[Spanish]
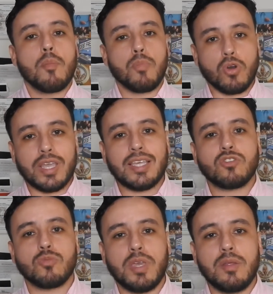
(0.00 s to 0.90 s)
¿Por qué
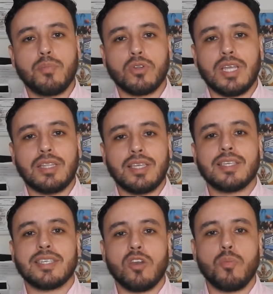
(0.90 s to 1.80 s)
esto es bien importante de
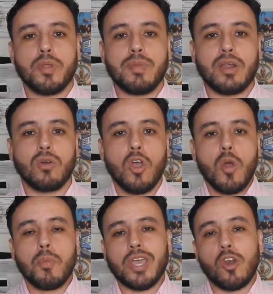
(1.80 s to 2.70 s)
hacerlo primero?
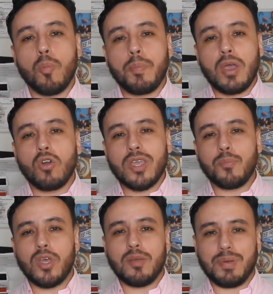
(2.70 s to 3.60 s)
Porque lo peor que
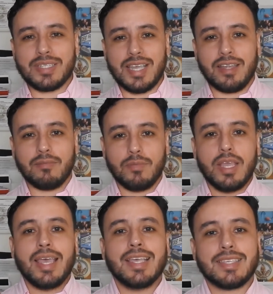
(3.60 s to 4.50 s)
puede pasar
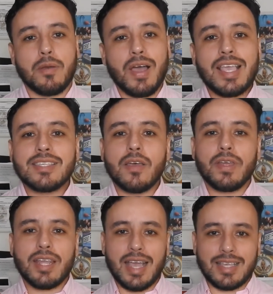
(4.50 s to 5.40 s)
es que vayas a
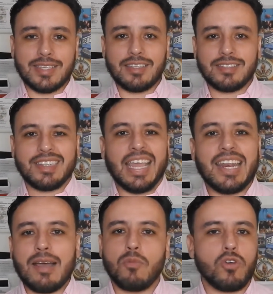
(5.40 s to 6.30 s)
ver casas, te
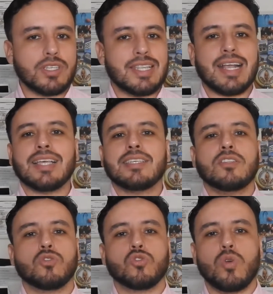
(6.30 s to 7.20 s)
enamores, la casa
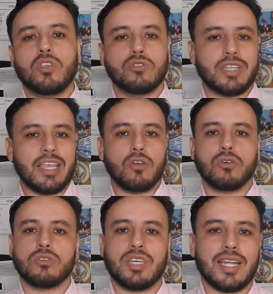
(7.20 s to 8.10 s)
de tus sueños, la
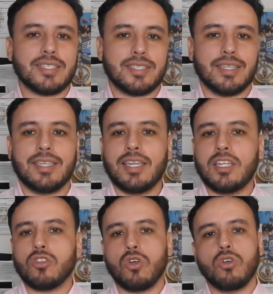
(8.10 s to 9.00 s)
encontraste,
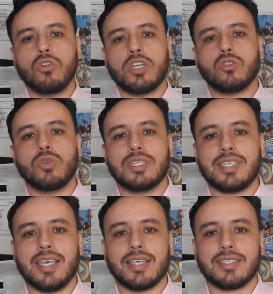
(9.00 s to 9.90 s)
tiene todo lo que tú
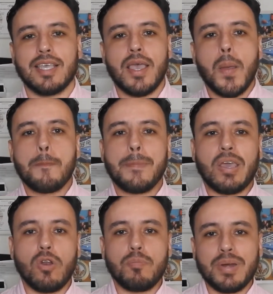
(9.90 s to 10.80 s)
deseas,
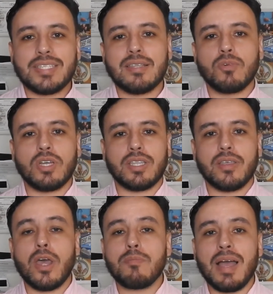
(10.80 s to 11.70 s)
pero el préstamo que te
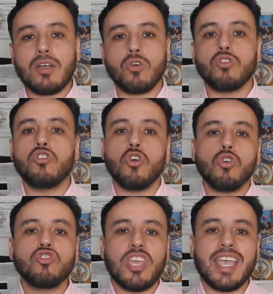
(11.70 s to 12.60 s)
da el banco
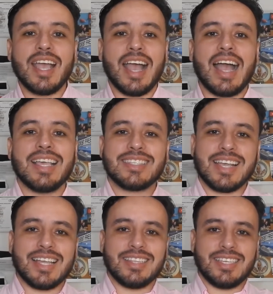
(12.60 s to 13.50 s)
no llega a
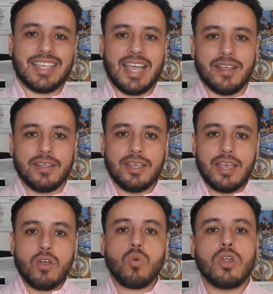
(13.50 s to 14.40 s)
esa cantidad.
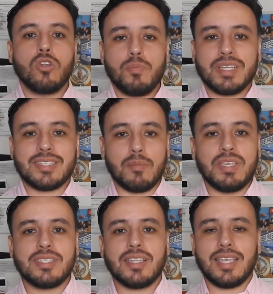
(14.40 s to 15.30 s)
Cuando el
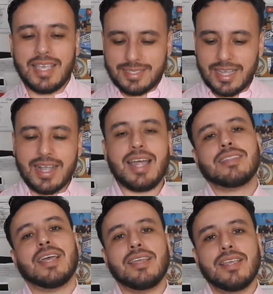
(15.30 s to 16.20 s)
prestamista te da esta
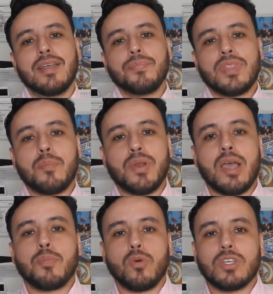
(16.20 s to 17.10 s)
carta, de
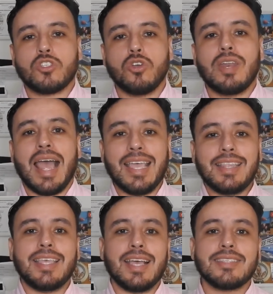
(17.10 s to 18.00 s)
preaprobación, ahí
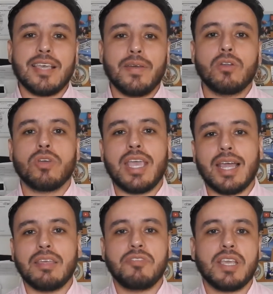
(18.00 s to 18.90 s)
te dejan saber, ok,
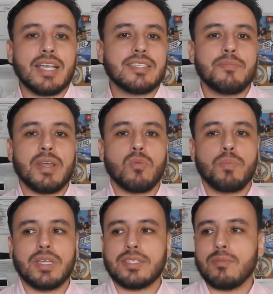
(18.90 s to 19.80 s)
calificaste para
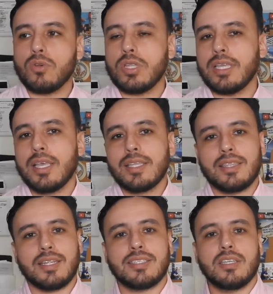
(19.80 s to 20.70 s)
un préstamo de
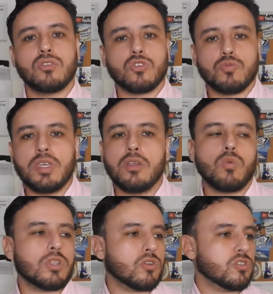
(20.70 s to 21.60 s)
300 mil,
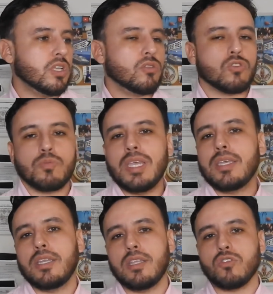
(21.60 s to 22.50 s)
400
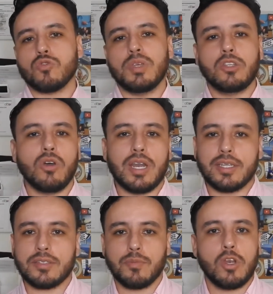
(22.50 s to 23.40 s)
mil, 500 mil
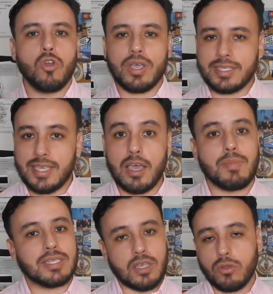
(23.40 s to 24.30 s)
dólares, lo que sea,
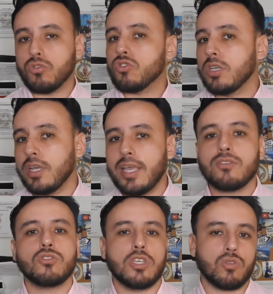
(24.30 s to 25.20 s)
basado en tus
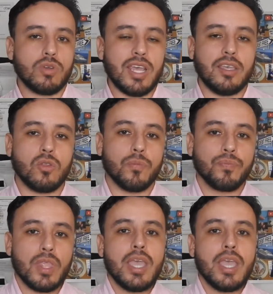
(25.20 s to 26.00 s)
ingresos y en tu crédito.